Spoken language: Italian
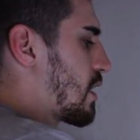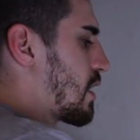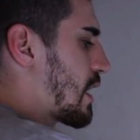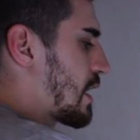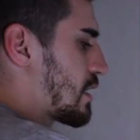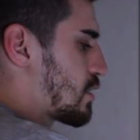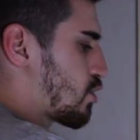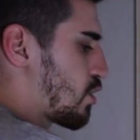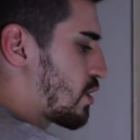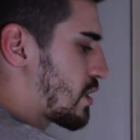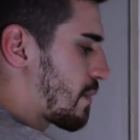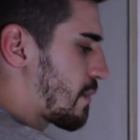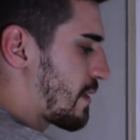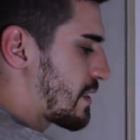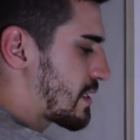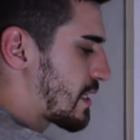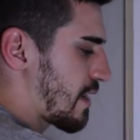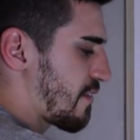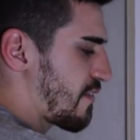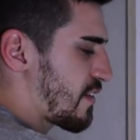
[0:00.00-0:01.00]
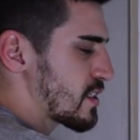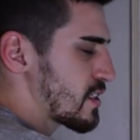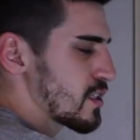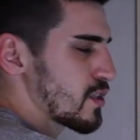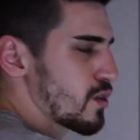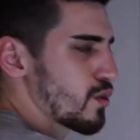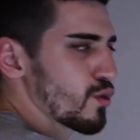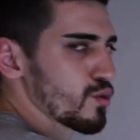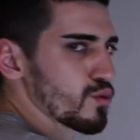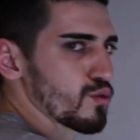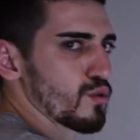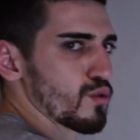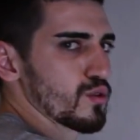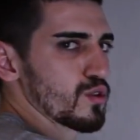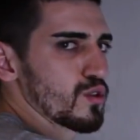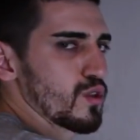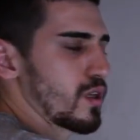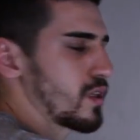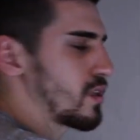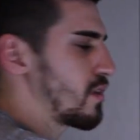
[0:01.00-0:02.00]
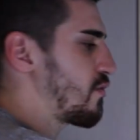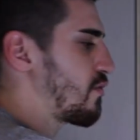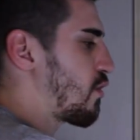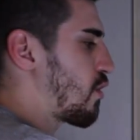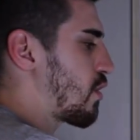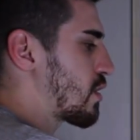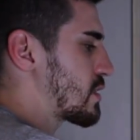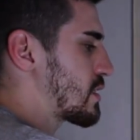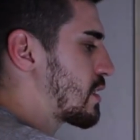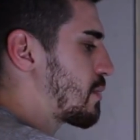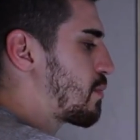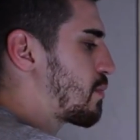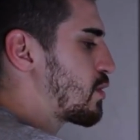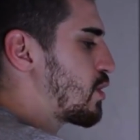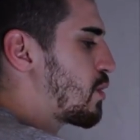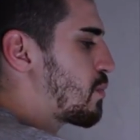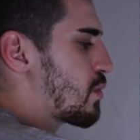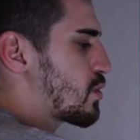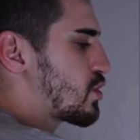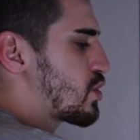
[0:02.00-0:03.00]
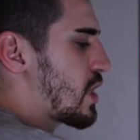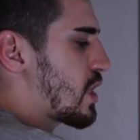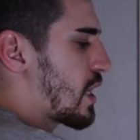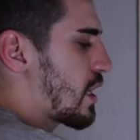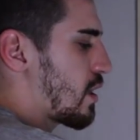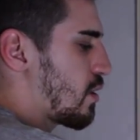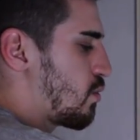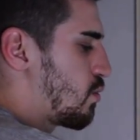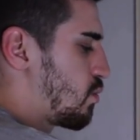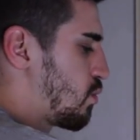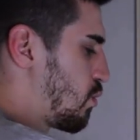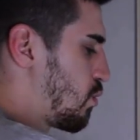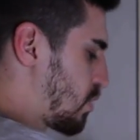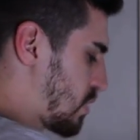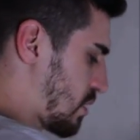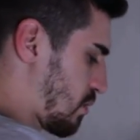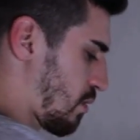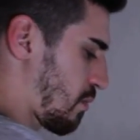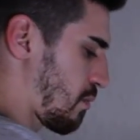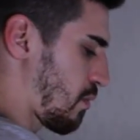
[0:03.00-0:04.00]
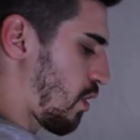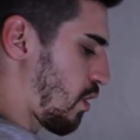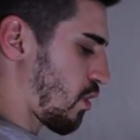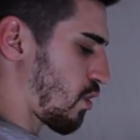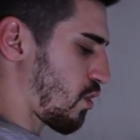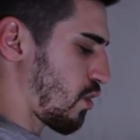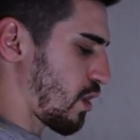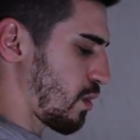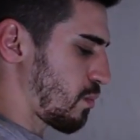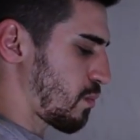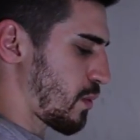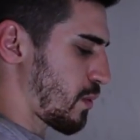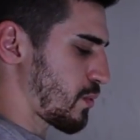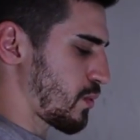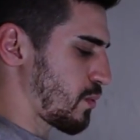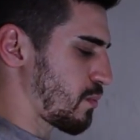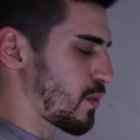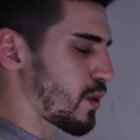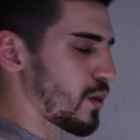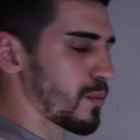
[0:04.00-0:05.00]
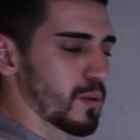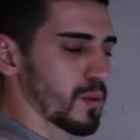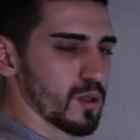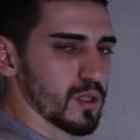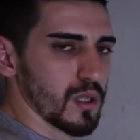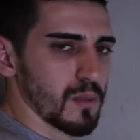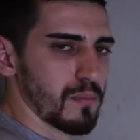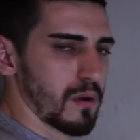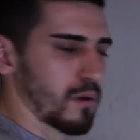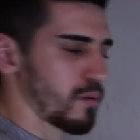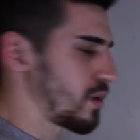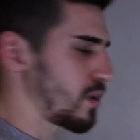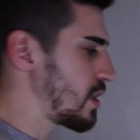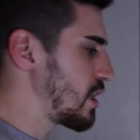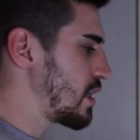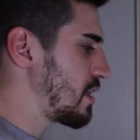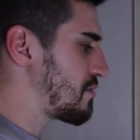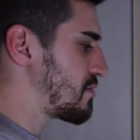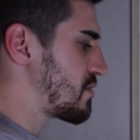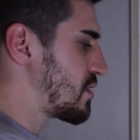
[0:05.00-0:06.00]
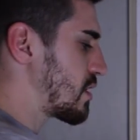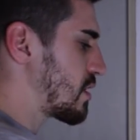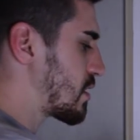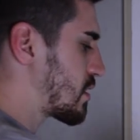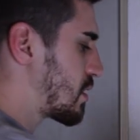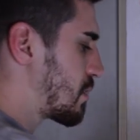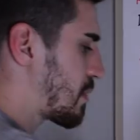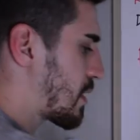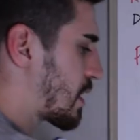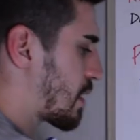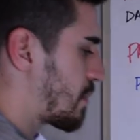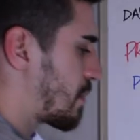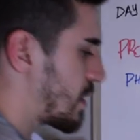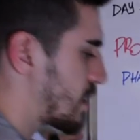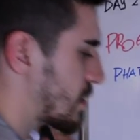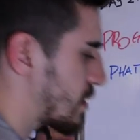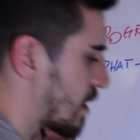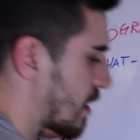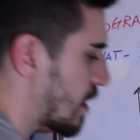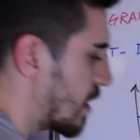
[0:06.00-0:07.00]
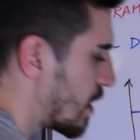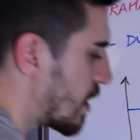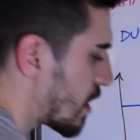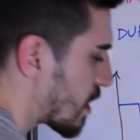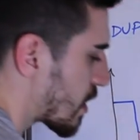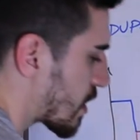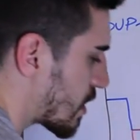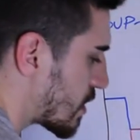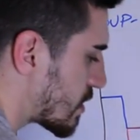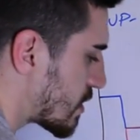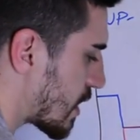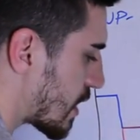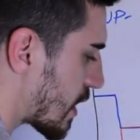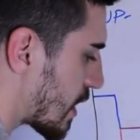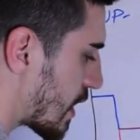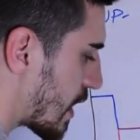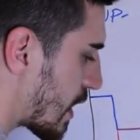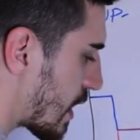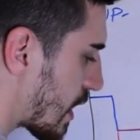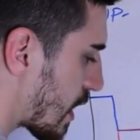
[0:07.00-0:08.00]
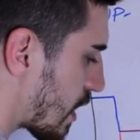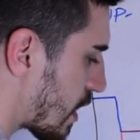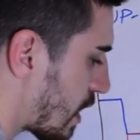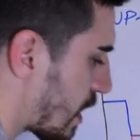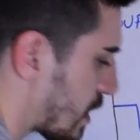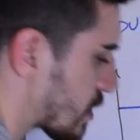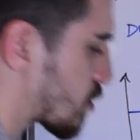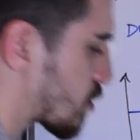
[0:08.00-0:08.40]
che è solitamente la fase di costruzione di forza, e poi dopo c'è un ultimo blocco che è un po' più proprio del powerlifting, tipicamente chi si allena a